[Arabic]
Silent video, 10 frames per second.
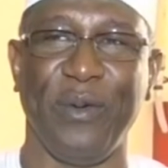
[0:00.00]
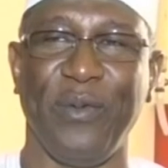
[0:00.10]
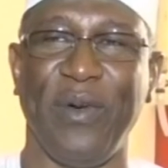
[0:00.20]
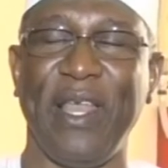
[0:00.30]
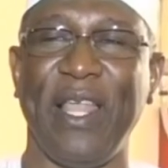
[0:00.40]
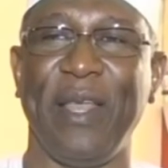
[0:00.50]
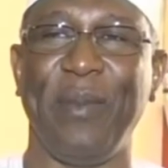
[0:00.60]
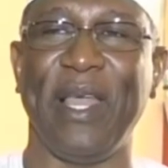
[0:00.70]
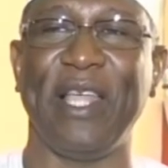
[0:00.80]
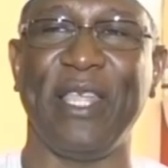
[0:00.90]
ولا
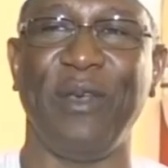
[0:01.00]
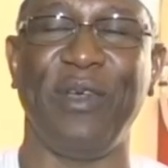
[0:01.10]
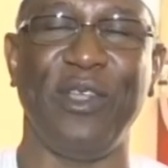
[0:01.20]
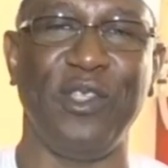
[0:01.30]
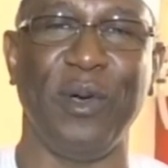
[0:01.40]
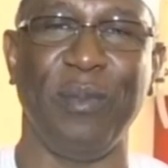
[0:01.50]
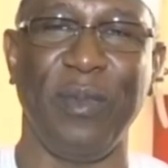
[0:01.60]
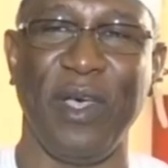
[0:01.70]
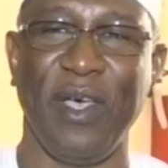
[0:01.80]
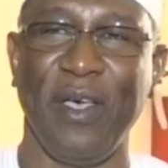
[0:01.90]
البنات ولا الدوم
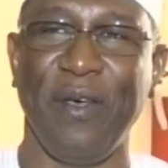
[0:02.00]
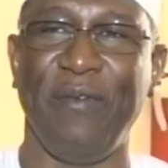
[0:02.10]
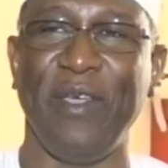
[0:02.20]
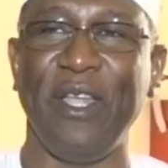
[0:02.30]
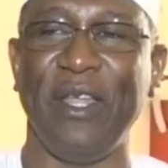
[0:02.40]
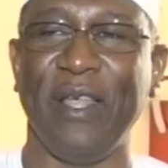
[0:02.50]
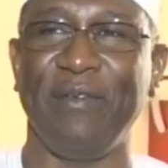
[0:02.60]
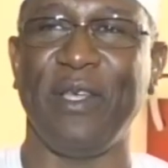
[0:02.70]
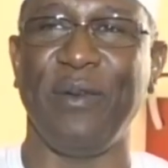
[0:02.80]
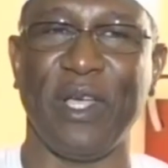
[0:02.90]
في
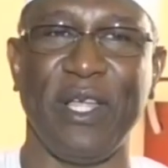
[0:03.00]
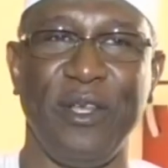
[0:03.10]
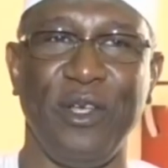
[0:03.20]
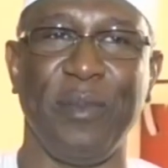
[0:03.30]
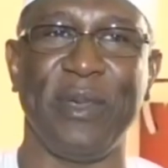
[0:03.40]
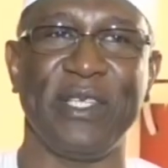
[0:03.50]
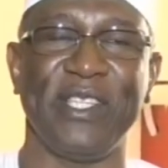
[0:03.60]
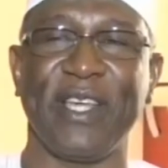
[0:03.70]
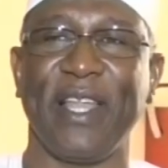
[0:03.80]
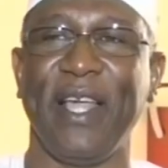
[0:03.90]
نفس الوقت يوم
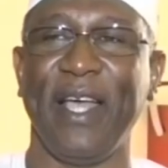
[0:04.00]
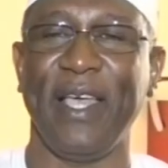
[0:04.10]
ذكرنا ده